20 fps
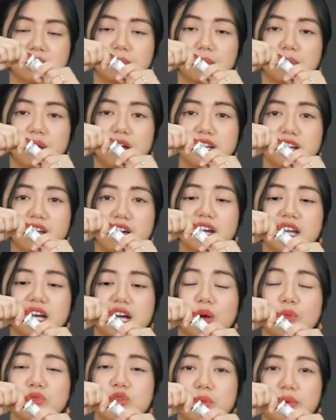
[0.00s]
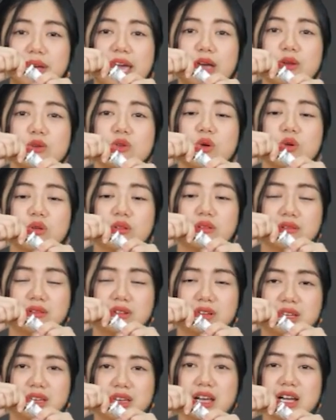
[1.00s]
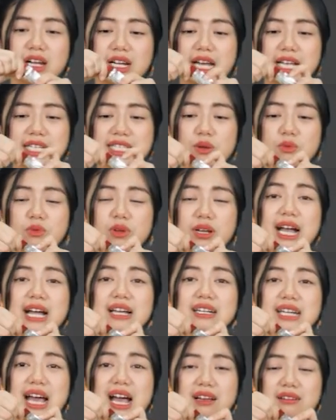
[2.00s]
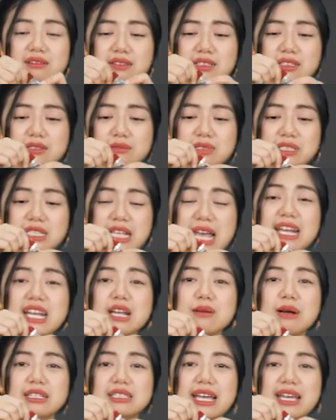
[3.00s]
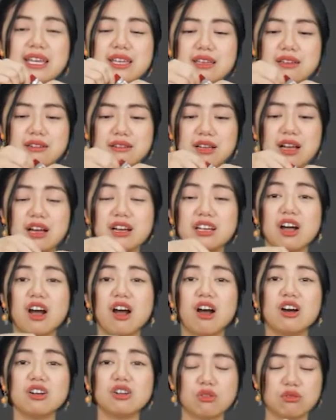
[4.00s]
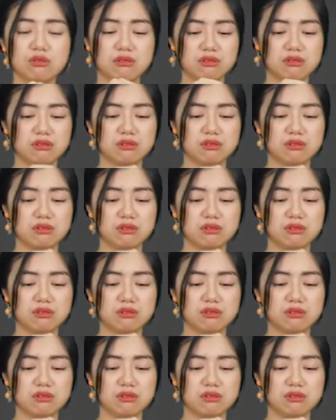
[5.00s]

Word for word: mới nói là không dùng kéo luôn cái xong rồi cắt ra xé ra bằng tay hơi khó luôn